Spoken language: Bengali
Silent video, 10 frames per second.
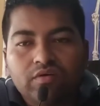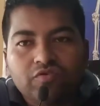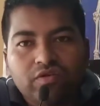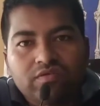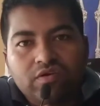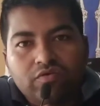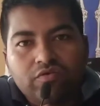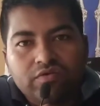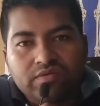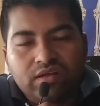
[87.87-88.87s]
যদি যে
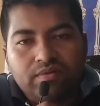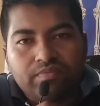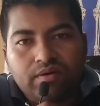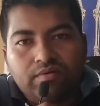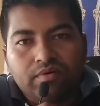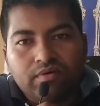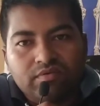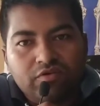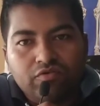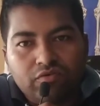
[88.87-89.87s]
কোনো সিরাপ
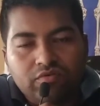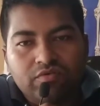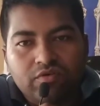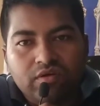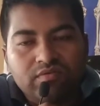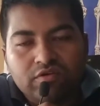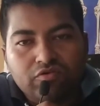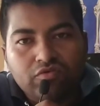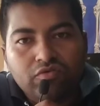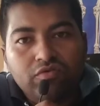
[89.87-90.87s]
যে কোনো সরি যে
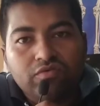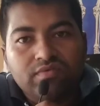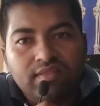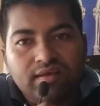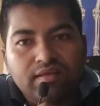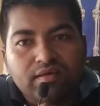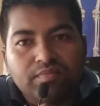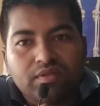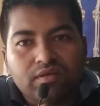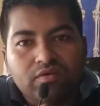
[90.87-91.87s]
কোনো স্যালাইন
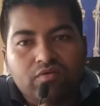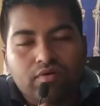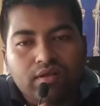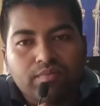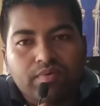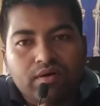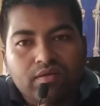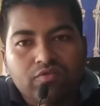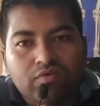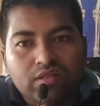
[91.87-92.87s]
আপনাদের ঘরে বা
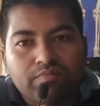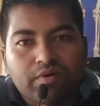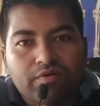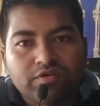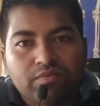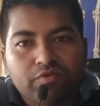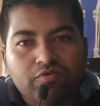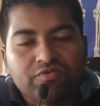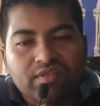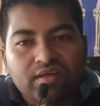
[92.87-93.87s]
দোকানে পাওয়া যাবে
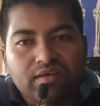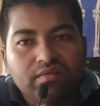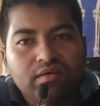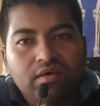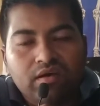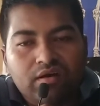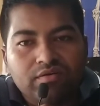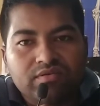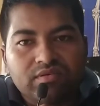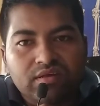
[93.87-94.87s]
ওর স্যালাইন
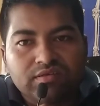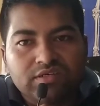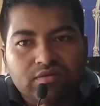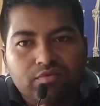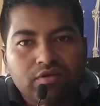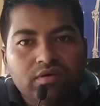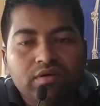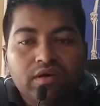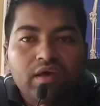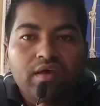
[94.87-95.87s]
খাওয়ার স্যালাইন যেটা বলে
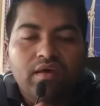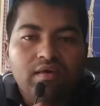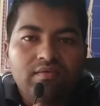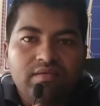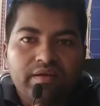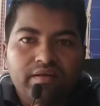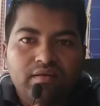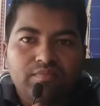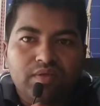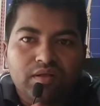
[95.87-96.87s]
এই
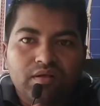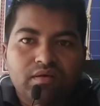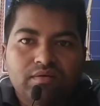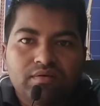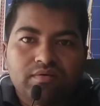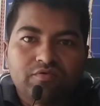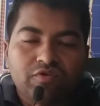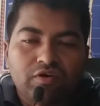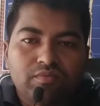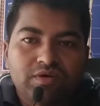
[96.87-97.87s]
স্যালাইনটা আপনারা
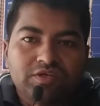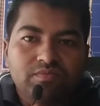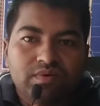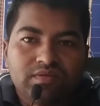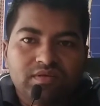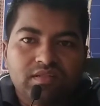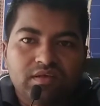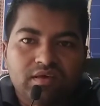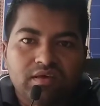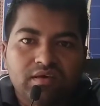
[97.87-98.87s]
ছয় মাস
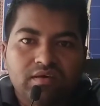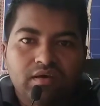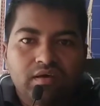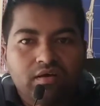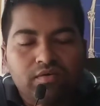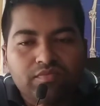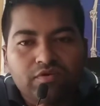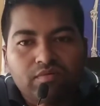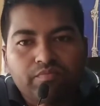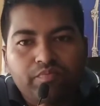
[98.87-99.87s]
বাচ্চাদেরকে কমসে
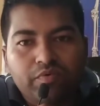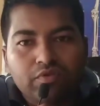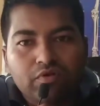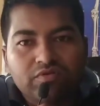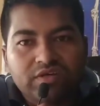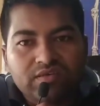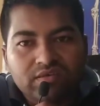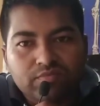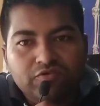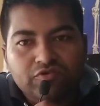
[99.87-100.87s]
কম পনেরো চা
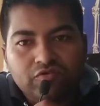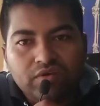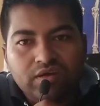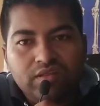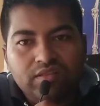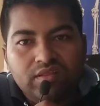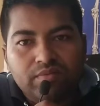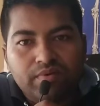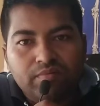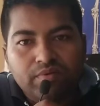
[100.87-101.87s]
চামচ করে দিতে
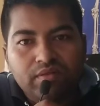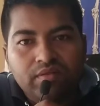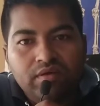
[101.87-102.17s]
পারবেন